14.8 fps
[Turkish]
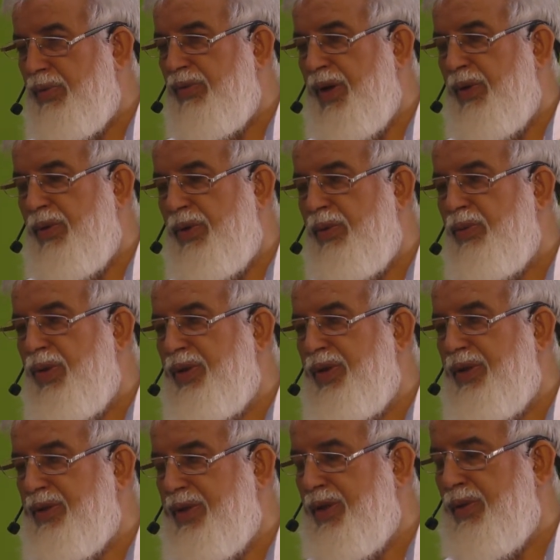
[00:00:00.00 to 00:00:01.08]
ve ölüm
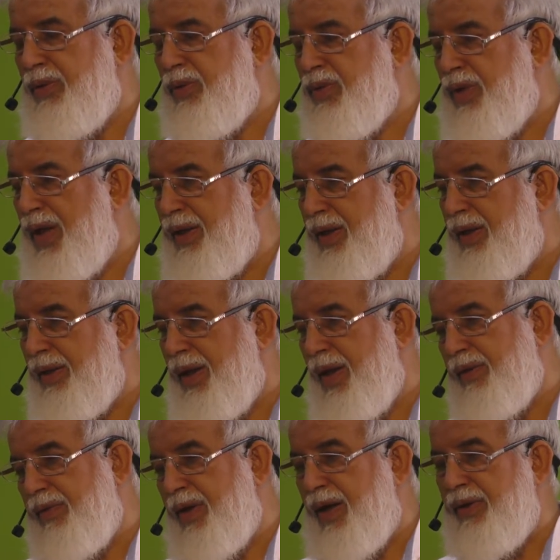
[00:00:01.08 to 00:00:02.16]
ötesi
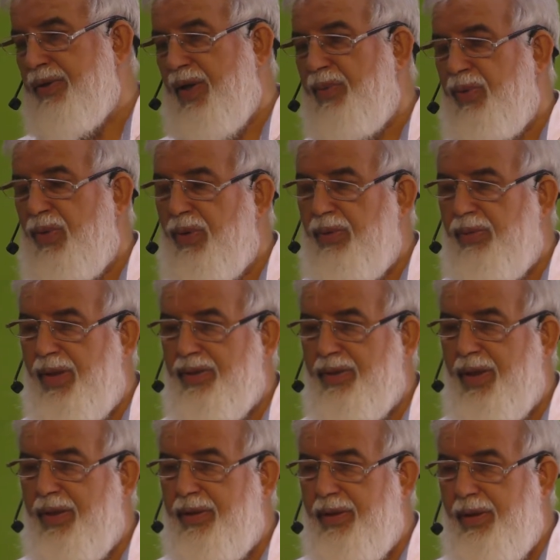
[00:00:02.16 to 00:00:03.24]
güzellikler ve azap
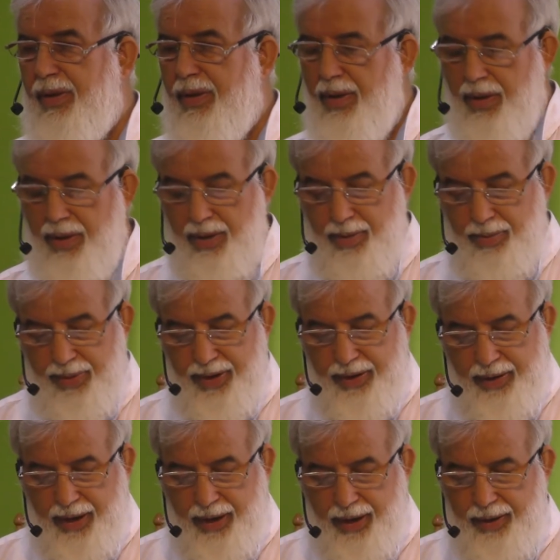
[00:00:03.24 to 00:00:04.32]
olmasaydı
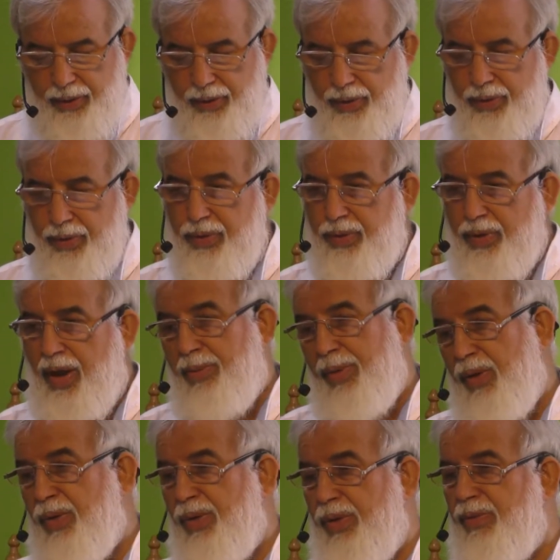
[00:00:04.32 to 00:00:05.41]
bir değeri olurdu
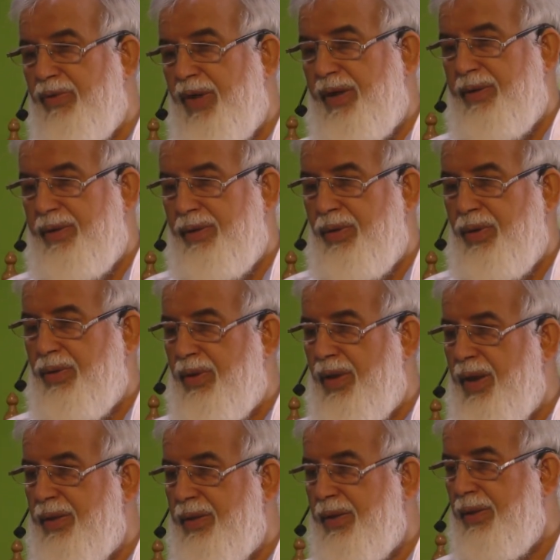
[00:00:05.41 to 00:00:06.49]
ama ölüm var
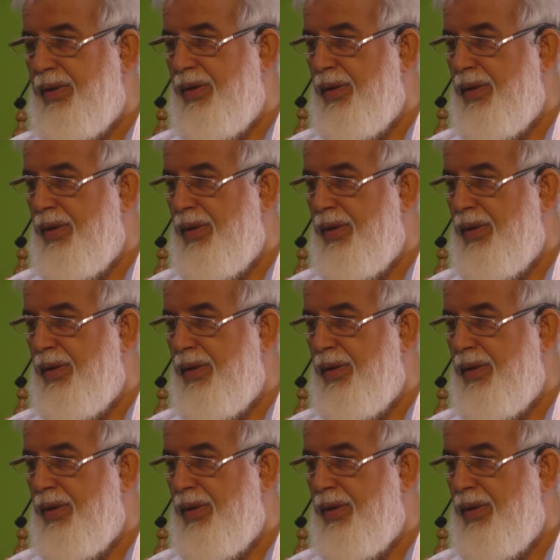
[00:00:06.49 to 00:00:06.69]
dostlar.